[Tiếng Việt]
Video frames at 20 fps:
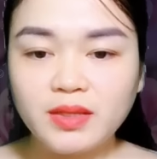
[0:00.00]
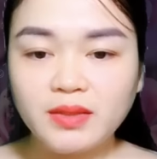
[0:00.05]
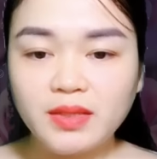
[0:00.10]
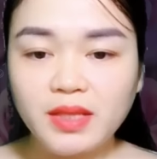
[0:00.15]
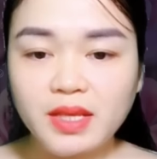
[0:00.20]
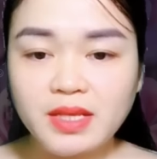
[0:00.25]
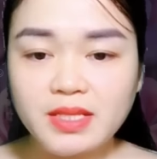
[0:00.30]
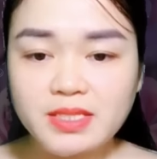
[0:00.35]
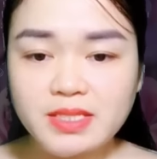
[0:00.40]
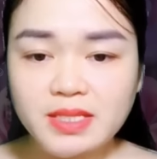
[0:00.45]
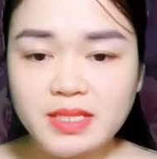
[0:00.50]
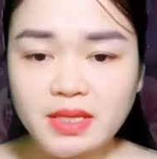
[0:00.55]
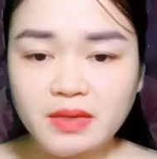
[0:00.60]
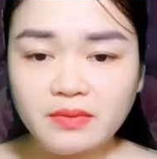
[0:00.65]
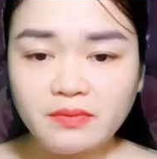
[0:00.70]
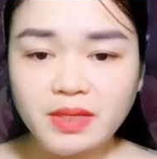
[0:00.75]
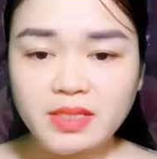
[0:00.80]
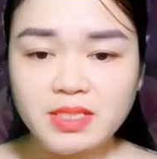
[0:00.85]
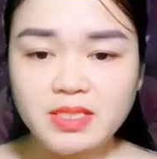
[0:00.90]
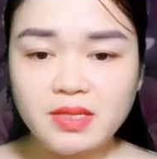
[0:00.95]
có một trận mưa
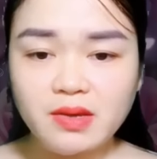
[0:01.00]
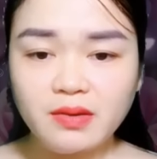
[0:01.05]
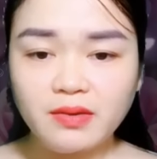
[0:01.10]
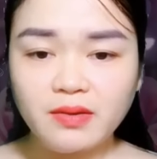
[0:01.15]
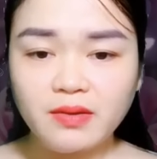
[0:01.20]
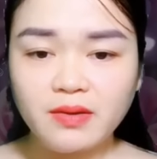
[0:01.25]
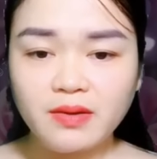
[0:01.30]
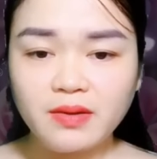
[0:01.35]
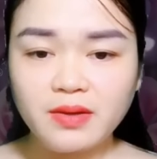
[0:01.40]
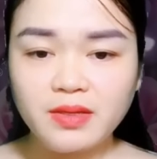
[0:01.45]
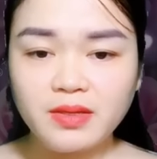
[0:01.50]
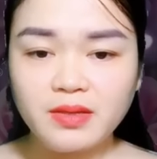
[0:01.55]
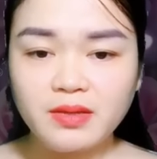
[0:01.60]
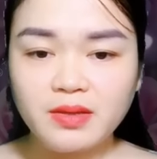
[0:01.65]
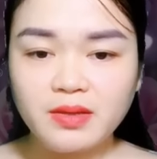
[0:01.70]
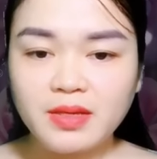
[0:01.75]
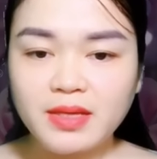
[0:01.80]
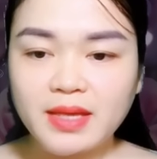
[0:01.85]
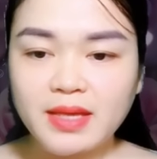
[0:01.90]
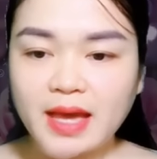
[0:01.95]
lớn, khiến cho
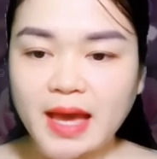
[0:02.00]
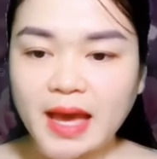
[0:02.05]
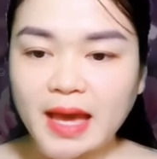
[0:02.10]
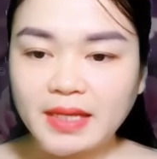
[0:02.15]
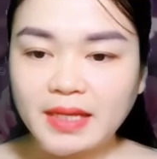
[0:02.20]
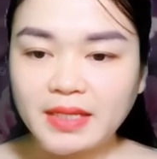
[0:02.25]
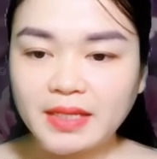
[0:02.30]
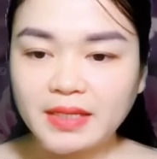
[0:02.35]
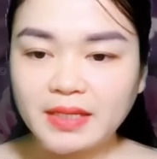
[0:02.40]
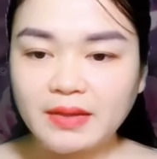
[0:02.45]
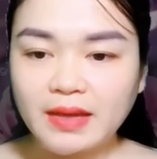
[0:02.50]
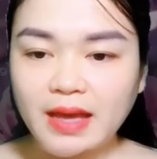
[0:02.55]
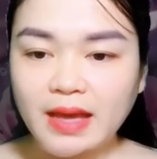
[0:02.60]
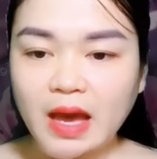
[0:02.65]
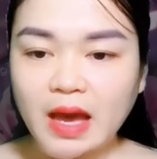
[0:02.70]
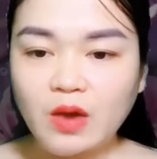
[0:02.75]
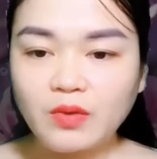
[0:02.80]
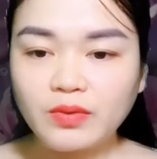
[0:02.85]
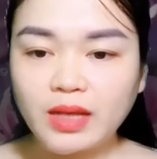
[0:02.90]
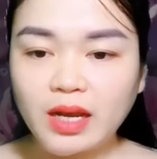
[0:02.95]
toàn bộ hệ thống thoát
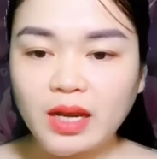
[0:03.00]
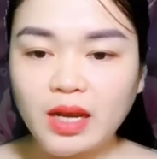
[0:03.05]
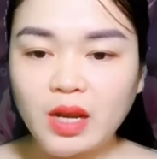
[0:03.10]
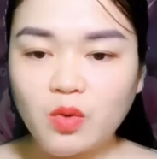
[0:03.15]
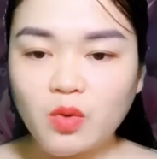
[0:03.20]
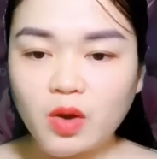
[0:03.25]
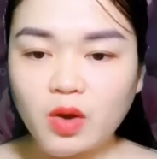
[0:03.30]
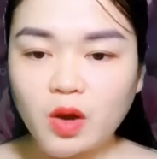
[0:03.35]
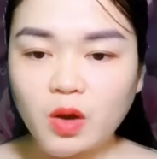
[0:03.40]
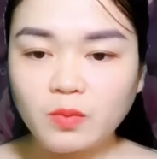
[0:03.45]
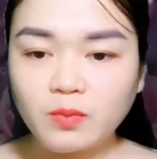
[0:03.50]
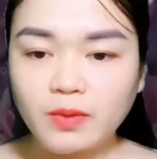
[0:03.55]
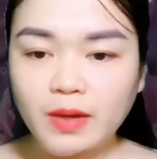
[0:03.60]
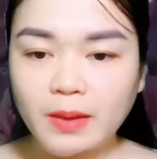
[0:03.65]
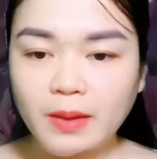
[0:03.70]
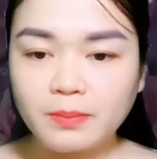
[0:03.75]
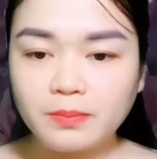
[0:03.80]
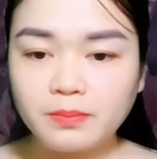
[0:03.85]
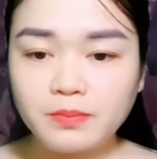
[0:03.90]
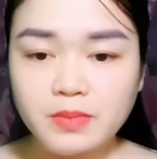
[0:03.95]
nước của thành phố A
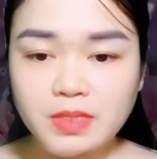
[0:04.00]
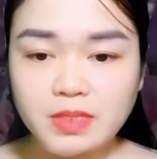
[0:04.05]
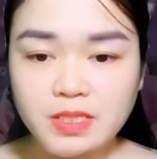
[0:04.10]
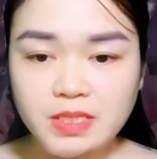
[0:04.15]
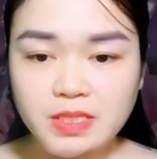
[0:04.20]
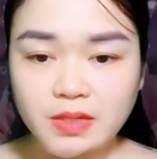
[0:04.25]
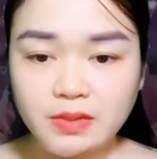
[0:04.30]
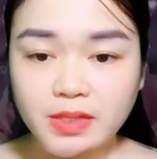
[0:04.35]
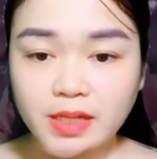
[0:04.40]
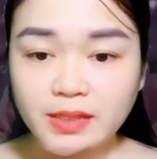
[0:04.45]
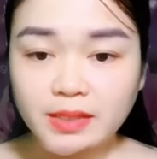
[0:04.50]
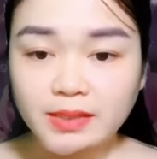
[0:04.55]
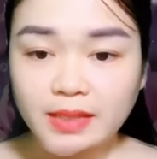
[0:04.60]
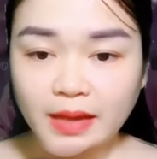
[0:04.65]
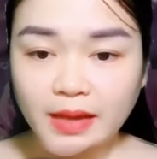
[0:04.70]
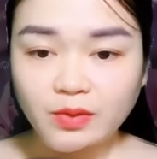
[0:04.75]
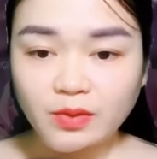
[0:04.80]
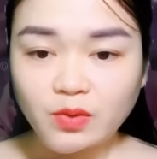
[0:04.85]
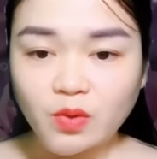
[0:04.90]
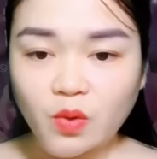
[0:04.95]
sụp đổ.
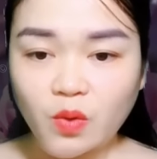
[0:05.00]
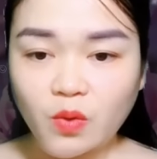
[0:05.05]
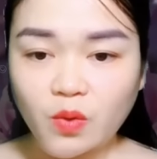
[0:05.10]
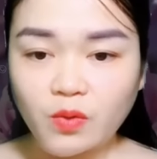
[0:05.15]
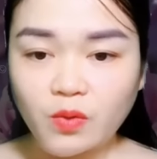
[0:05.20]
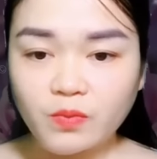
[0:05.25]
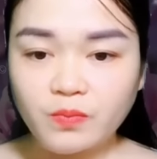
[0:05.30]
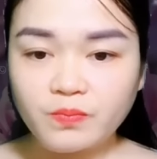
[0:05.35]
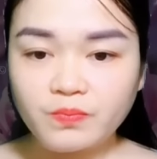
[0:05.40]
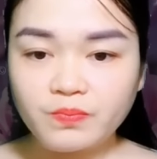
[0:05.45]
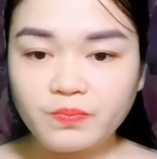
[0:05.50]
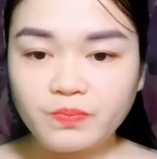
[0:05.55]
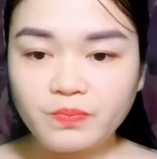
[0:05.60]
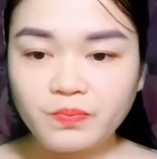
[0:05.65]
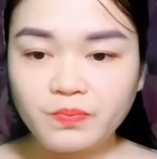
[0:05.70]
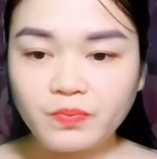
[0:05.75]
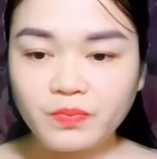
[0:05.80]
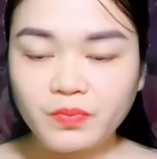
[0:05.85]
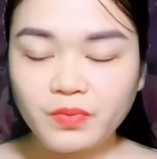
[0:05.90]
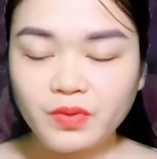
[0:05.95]
Khi đó muốn di
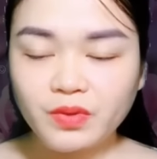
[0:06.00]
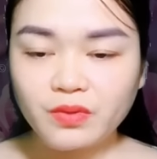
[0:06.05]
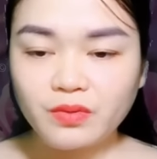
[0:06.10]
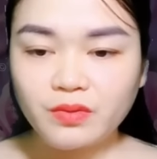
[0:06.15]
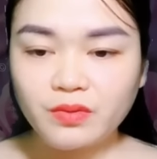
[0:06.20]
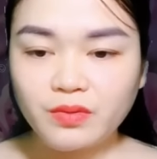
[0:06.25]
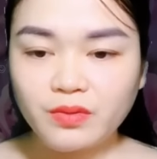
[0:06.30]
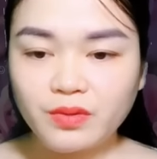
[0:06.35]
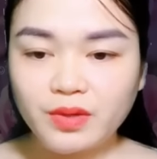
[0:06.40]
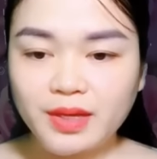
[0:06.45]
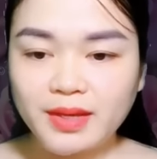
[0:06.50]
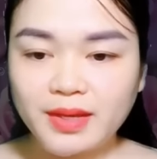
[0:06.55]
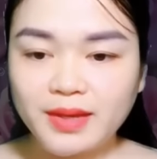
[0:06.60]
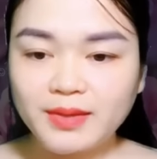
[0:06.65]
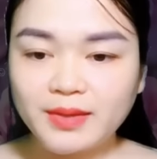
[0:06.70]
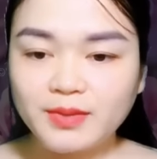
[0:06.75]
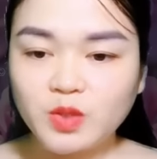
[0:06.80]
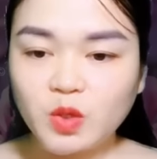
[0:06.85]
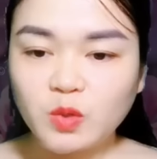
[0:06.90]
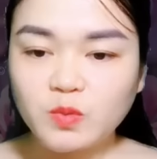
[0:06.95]
chuyển còn phải dùng thuyền.
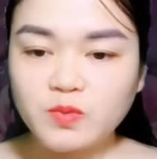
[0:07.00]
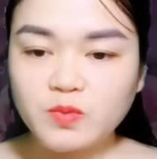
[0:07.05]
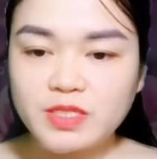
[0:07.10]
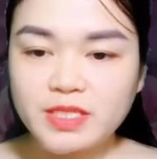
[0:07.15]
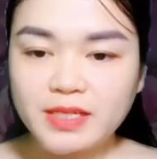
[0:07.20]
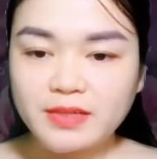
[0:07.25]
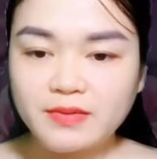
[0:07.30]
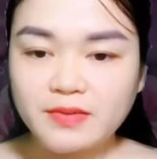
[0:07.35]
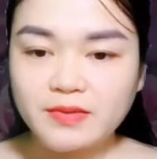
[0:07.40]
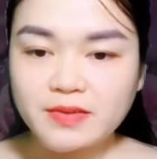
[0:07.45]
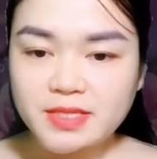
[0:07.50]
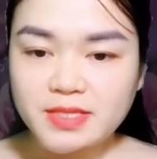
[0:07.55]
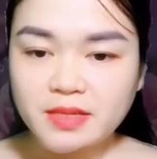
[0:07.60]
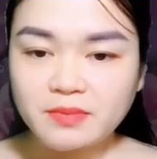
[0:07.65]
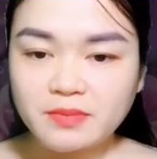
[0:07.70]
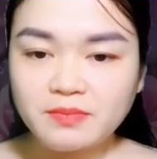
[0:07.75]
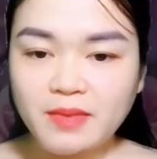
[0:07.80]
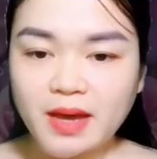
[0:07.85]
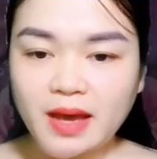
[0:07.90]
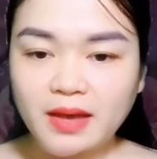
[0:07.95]

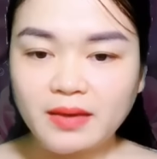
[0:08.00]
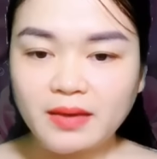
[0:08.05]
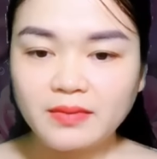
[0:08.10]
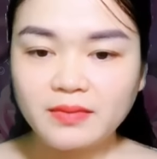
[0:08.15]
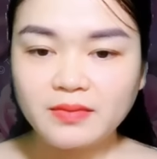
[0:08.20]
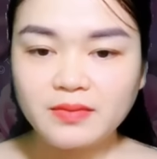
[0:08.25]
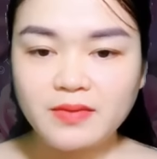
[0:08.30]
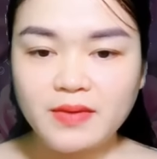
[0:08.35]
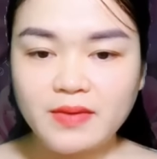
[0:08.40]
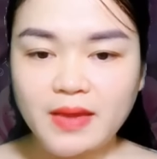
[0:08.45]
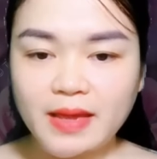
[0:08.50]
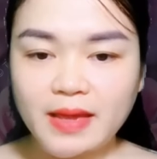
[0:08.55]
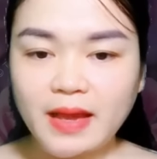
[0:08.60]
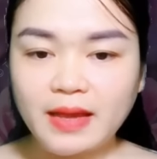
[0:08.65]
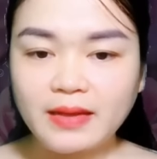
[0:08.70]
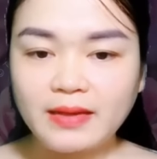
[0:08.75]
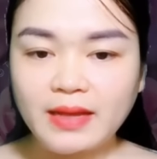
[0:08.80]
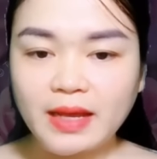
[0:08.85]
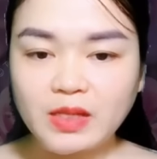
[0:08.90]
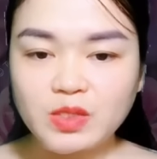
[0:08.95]
Không biết khi nào mưa
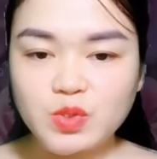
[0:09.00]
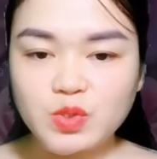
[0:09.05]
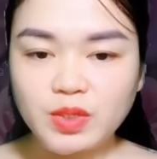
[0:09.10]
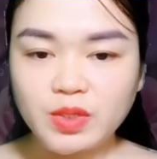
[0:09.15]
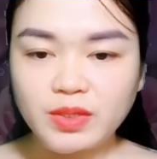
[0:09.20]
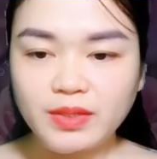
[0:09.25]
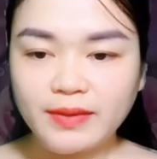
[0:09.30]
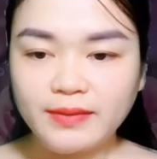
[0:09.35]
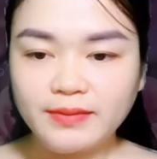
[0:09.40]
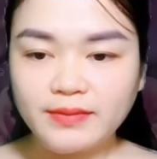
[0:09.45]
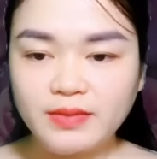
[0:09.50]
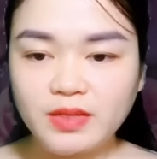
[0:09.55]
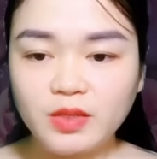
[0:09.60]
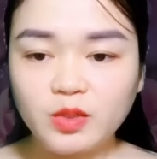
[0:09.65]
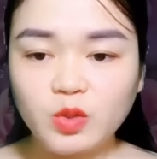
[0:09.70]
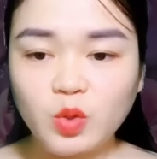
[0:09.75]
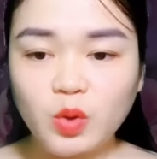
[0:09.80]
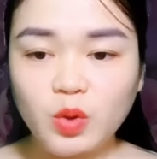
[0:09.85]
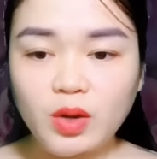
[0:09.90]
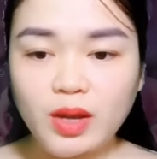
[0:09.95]
mới ngừng ha.
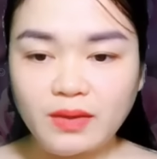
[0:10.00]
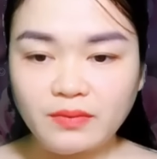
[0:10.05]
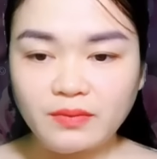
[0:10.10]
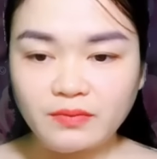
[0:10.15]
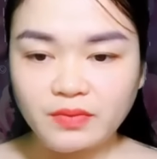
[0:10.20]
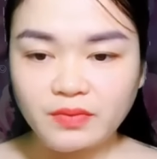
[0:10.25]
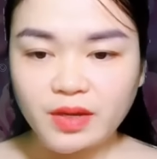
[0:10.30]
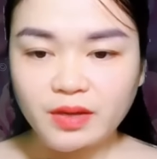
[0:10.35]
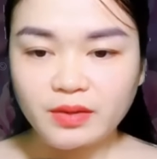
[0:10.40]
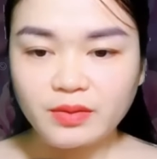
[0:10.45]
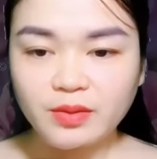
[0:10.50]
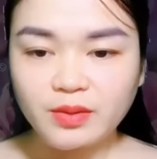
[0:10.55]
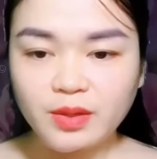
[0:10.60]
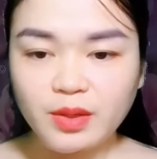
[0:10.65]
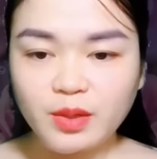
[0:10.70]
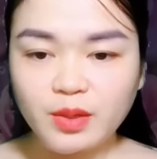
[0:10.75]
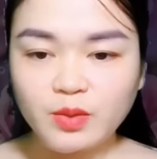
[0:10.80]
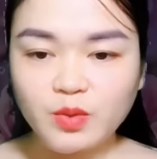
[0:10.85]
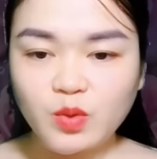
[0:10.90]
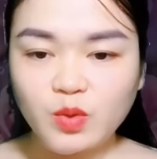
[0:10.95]
Đừng giống như chúng ta
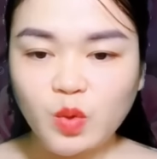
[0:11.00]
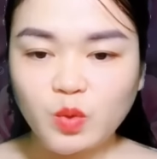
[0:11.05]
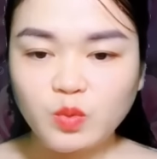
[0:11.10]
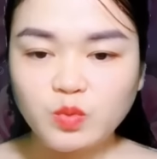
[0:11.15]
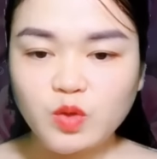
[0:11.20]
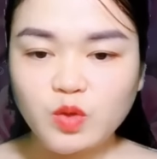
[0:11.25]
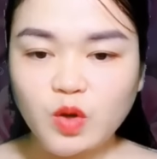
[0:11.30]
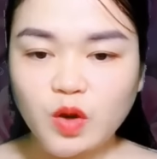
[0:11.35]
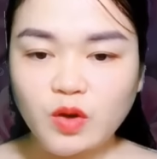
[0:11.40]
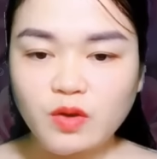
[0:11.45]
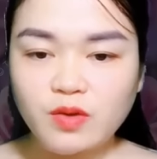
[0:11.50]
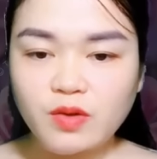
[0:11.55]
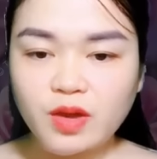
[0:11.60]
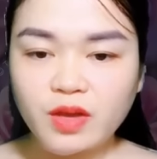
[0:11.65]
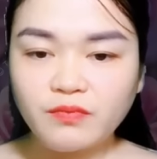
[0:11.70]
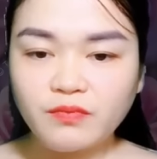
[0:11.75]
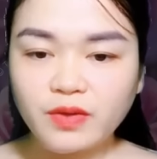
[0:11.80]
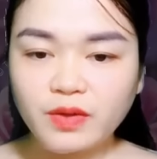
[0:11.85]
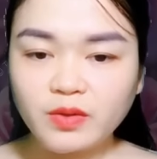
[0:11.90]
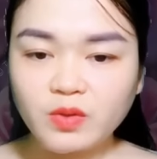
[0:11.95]
của năm lớp 12,
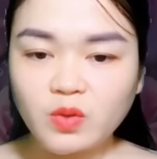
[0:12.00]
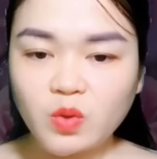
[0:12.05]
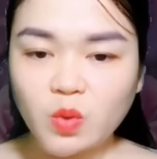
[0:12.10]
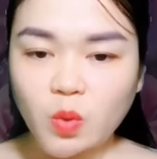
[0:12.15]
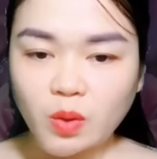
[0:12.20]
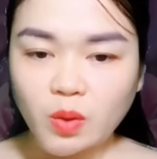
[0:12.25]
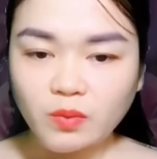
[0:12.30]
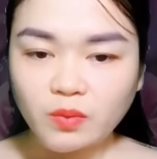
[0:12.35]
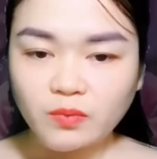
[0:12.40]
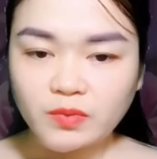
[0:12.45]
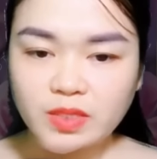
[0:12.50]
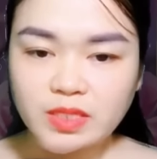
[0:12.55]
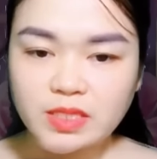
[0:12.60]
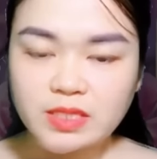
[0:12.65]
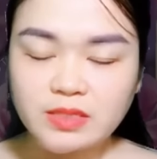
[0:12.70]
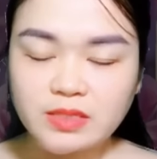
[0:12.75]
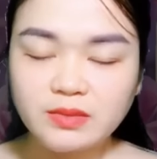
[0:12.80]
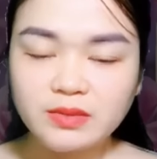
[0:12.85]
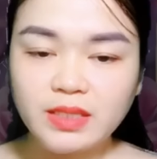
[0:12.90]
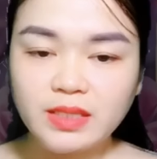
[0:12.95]
phải chèo thuyền
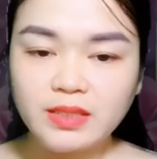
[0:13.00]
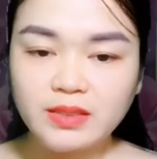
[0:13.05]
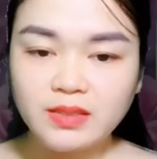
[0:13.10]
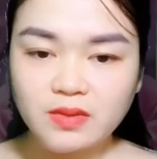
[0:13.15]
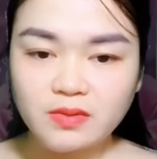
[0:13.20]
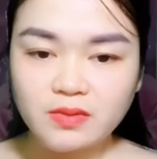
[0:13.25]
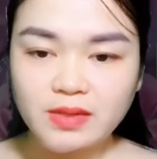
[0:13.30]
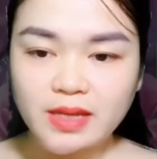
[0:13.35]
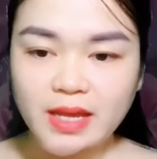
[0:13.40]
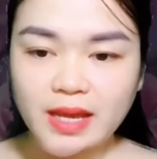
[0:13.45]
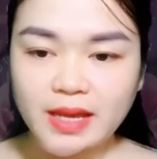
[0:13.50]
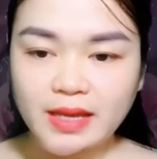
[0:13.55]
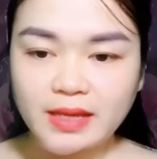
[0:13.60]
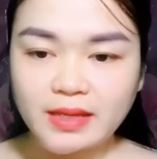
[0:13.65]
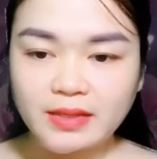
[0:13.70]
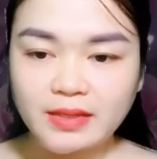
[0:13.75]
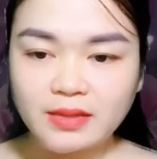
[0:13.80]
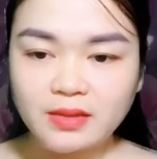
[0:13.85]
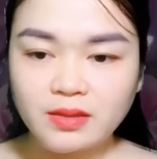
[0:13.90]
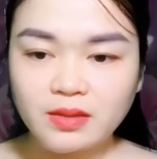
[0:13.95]
kayak để ra ngoài.
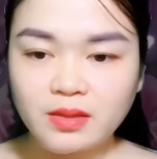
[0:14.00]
